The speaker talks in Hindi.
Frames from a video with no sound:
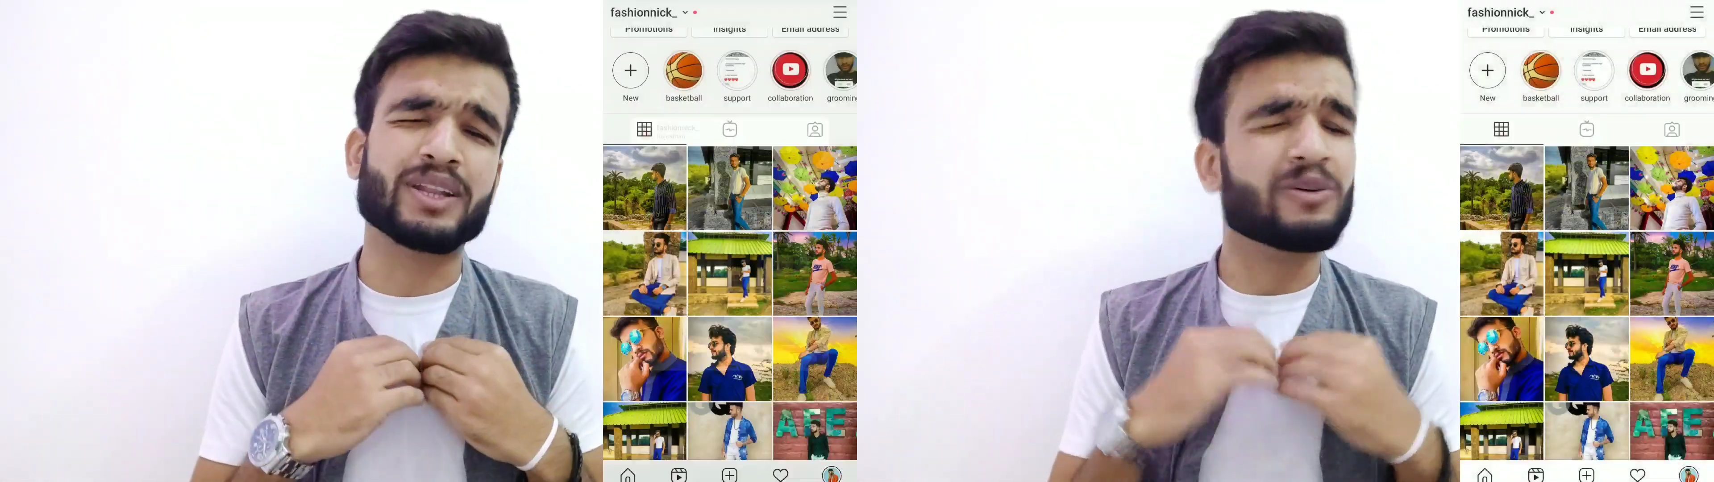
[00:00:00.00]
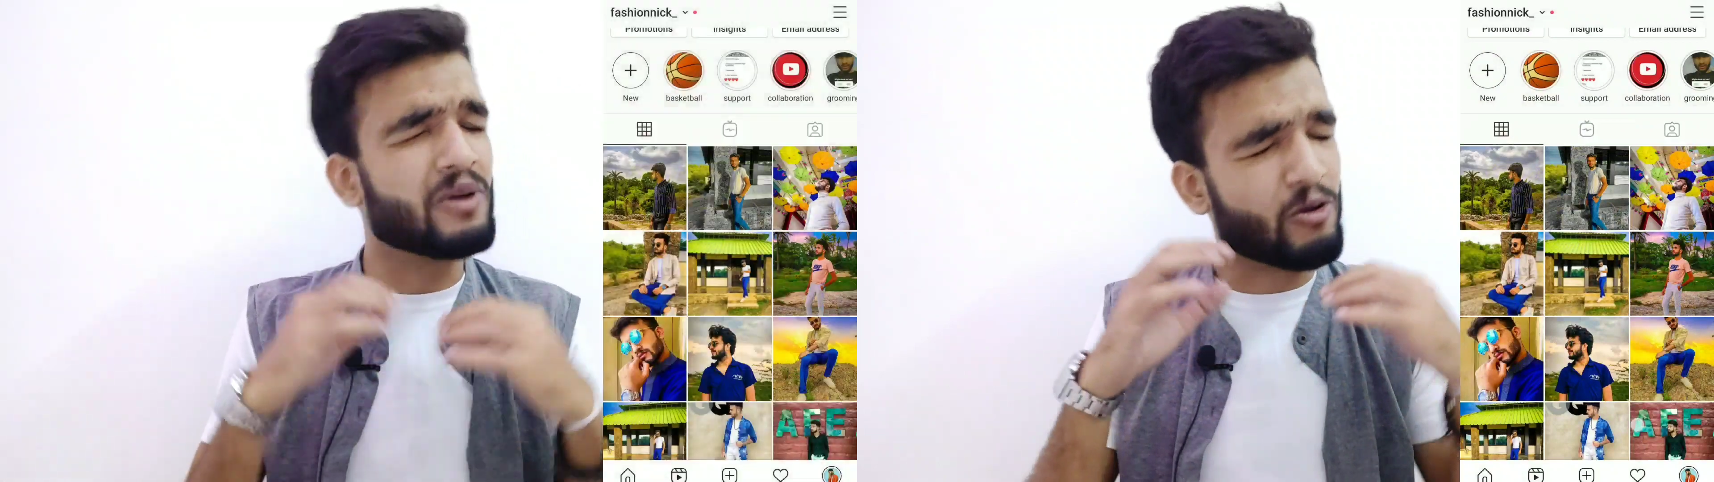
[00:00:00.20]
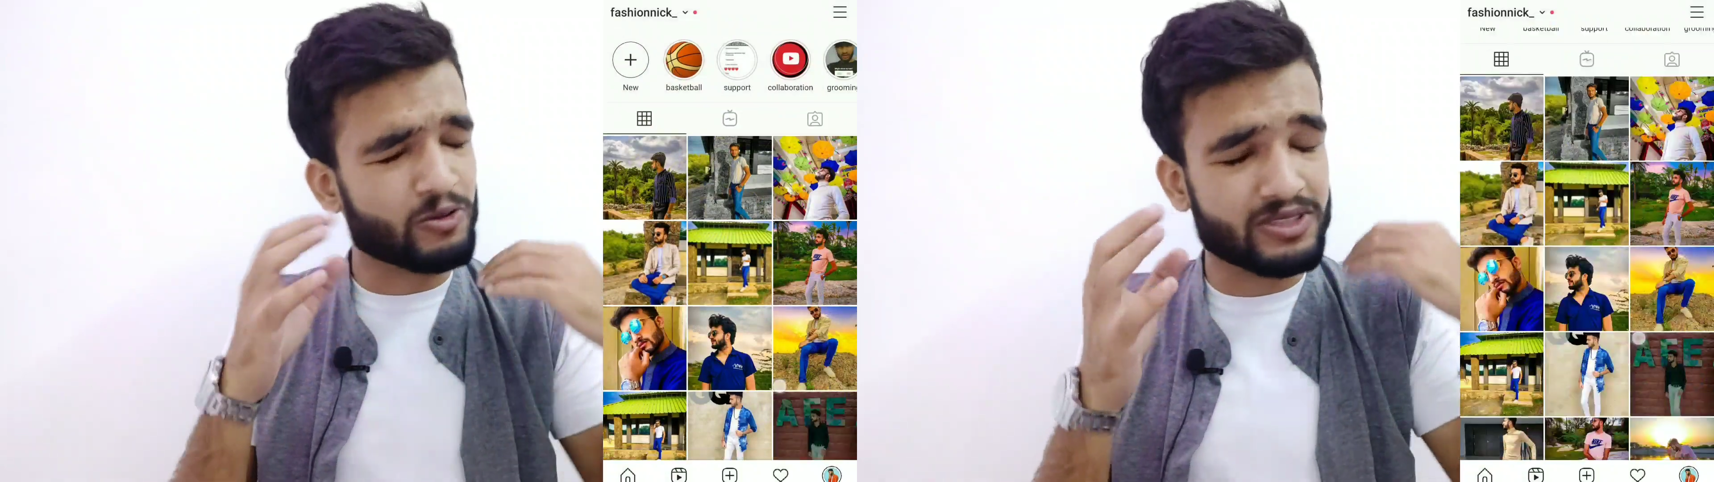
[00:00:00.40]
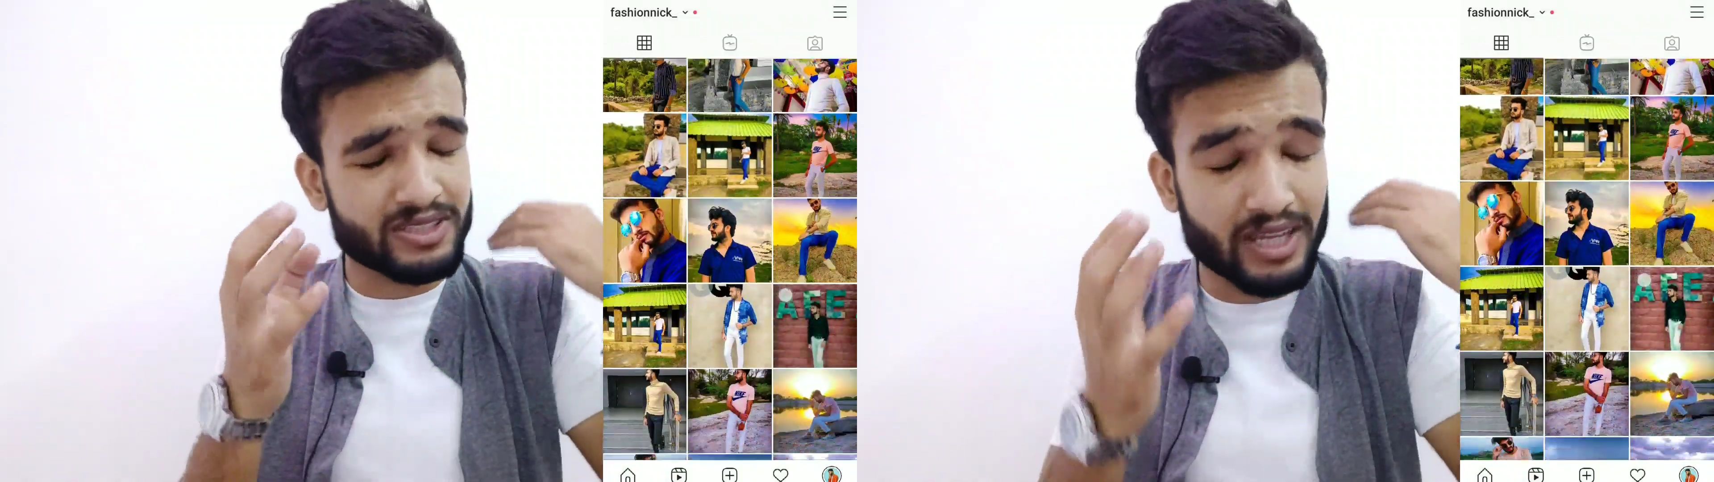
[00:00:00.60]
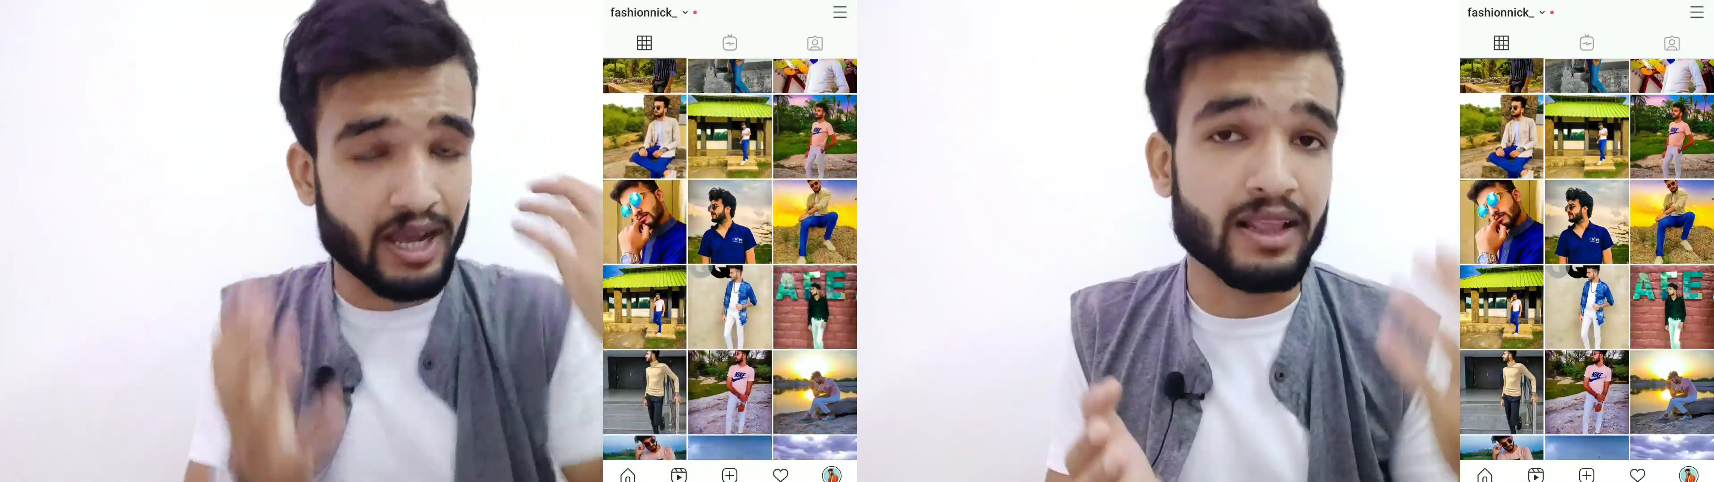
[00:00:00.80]
बताऊंगा
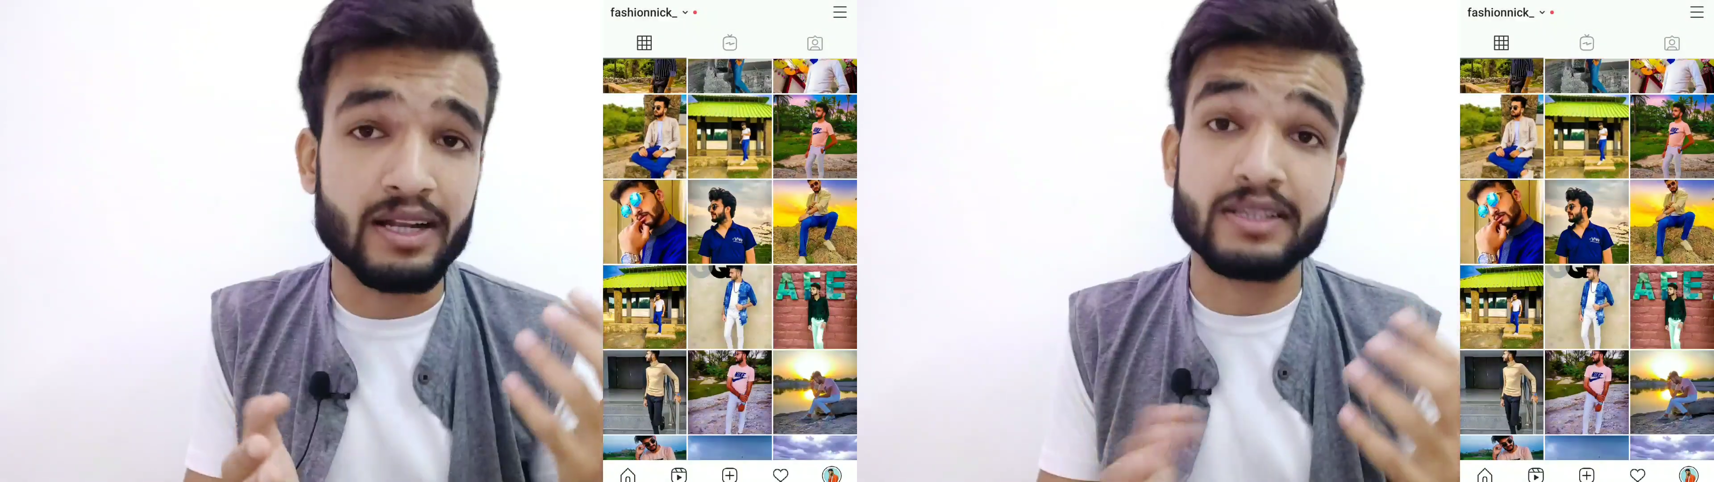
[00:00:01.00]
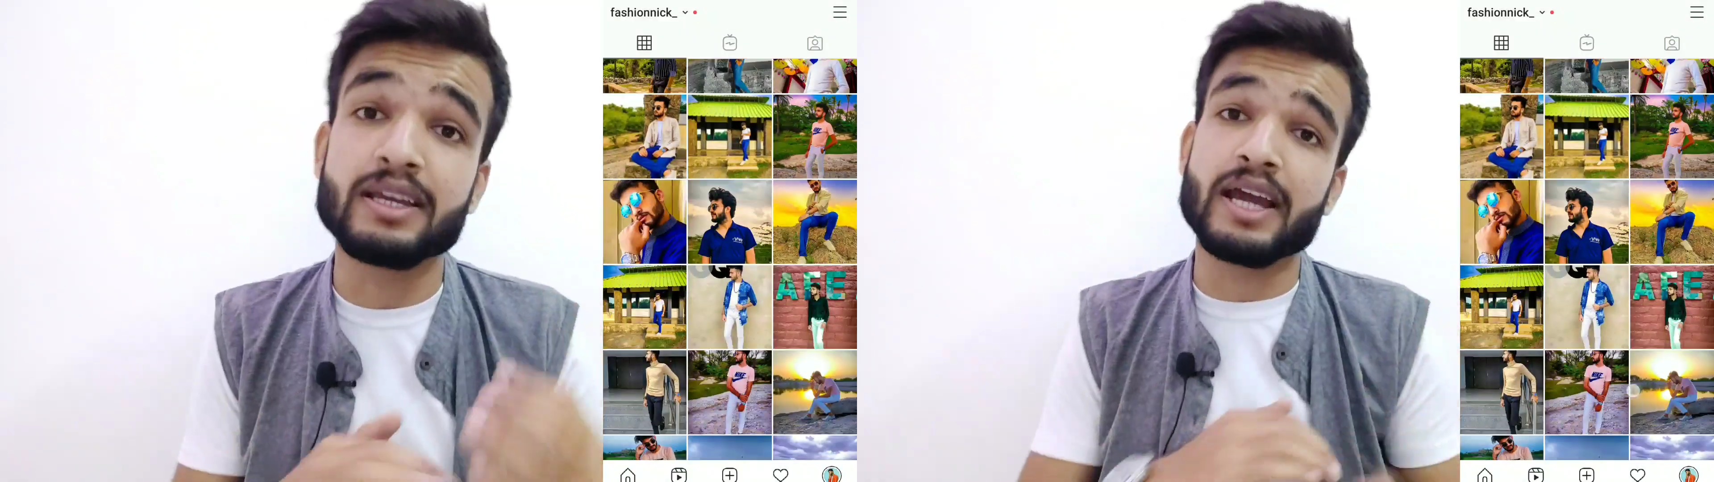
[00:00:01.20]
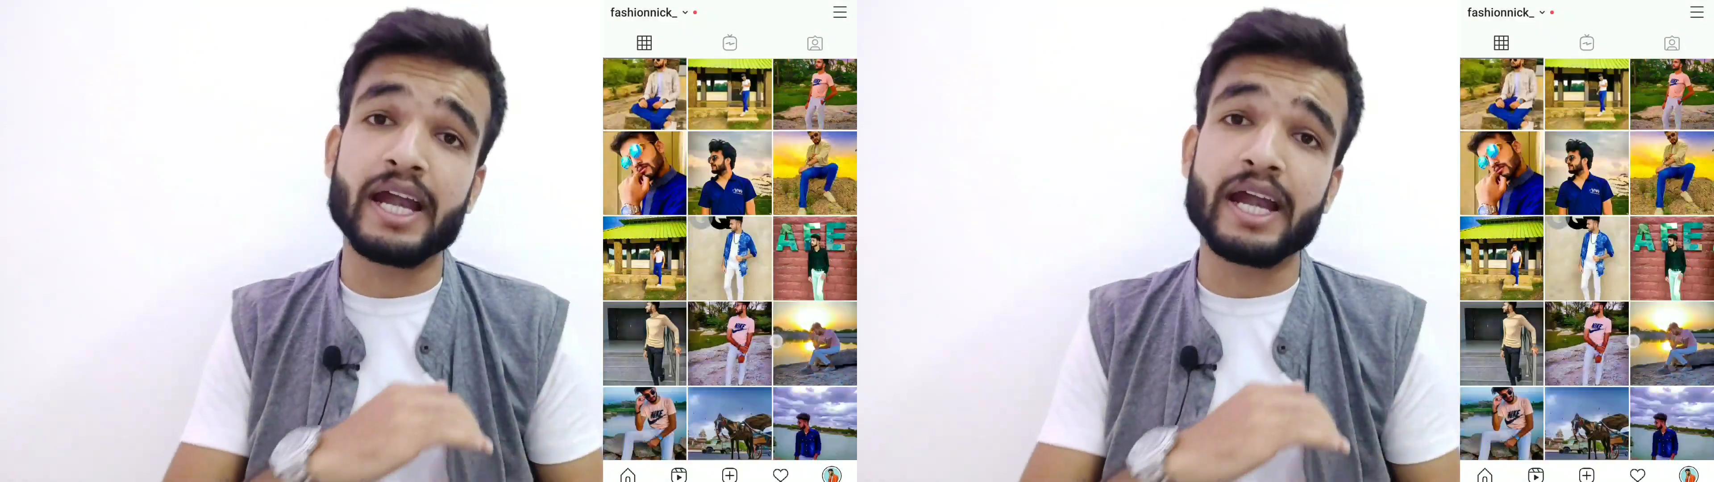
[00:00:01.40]
कुछ कलर्स